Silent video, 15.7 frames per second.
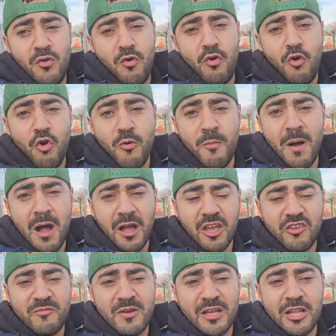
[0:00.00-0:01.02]
وهما
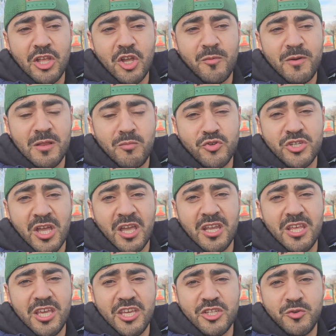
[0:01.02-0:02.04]
كما قلت لكم هاد
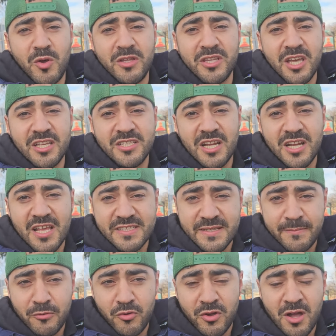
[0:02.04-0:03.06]
المشغلين كيجيو عندك حتى
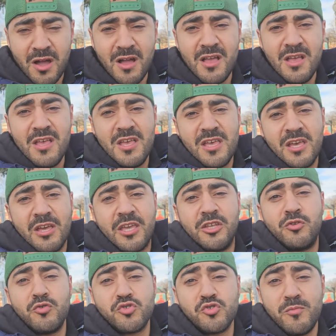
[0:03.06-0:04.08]
لكازابلانكا
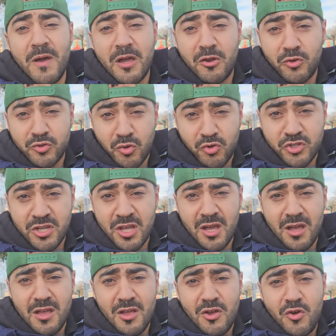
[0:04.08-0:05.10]
كيدوزوا معاك
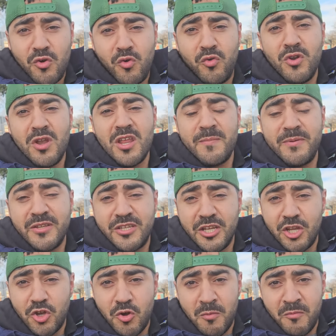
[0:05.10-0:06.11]
لونتروتيان ولا
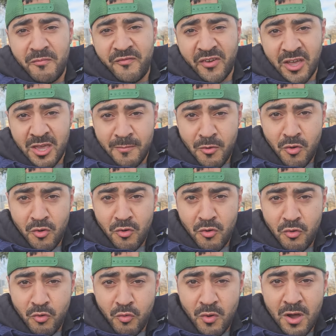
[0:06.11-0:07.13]
بنتي ليهم فريمون
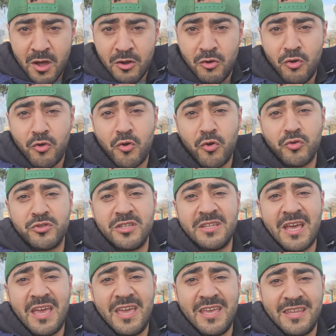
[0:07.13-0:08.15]
هو لو
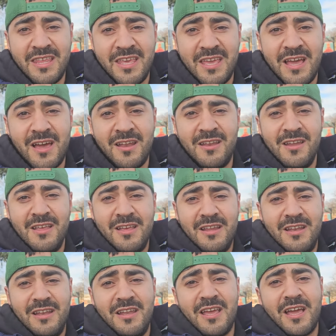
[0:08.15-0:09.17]
كونديدا ايديال
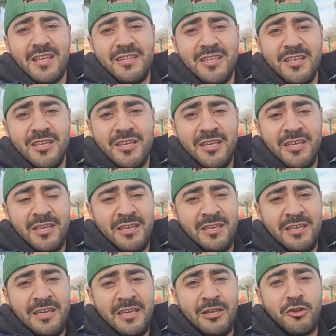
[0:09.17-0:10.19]
اللي غادي
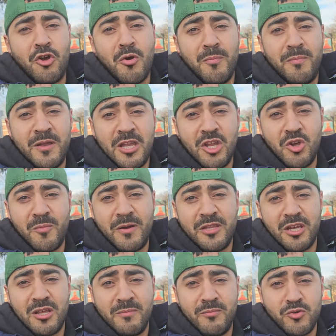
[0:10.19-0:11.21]
يكومبلي لهم
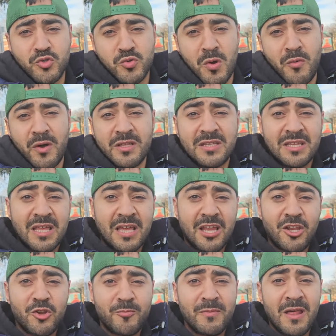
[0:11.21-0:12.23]
هذاك البوزوان وغادي
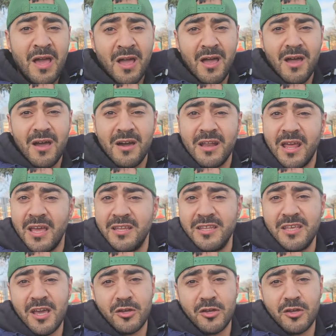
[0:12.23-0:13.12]
يخليهم العاقه راه غادي